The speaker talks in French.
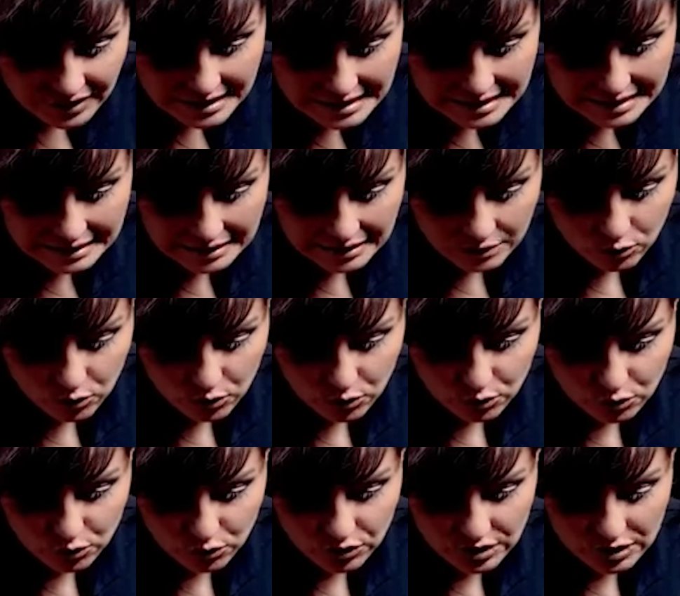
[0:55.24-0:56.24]
fait, c'était
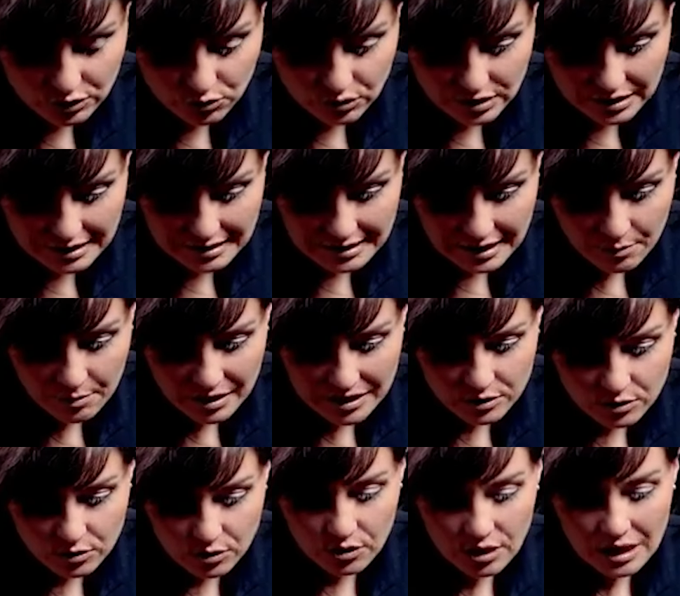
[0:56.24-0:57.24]
de discuter de ça
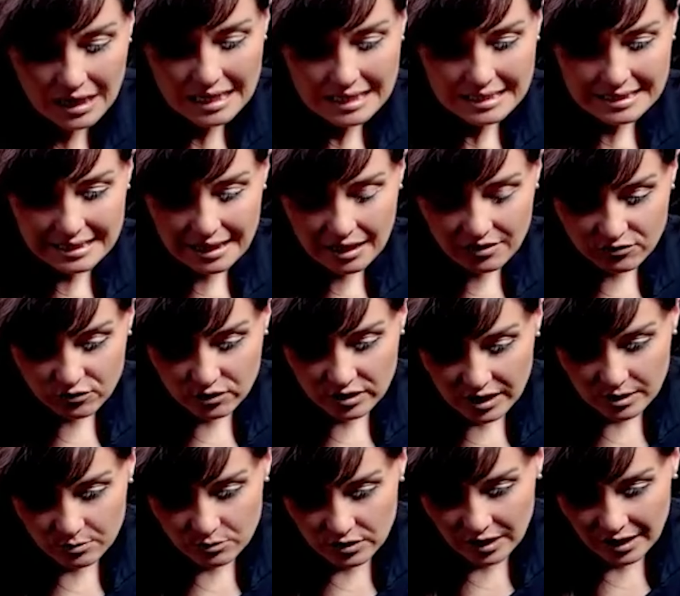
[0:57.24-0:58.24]
parce que c'est un
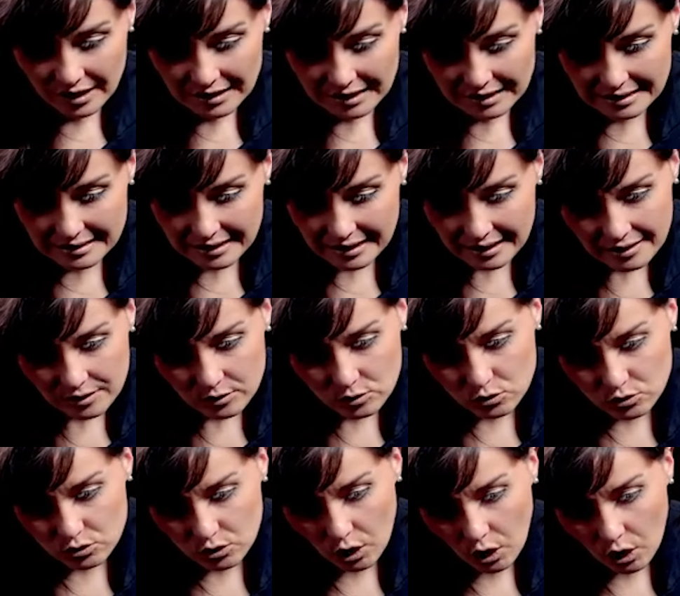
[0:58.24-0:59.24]
vocabulaire qui est très
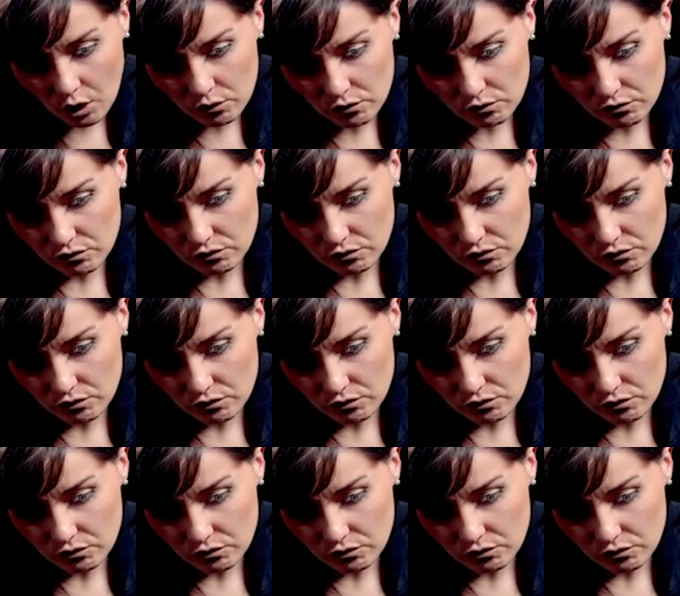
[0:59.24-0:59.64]
récurrent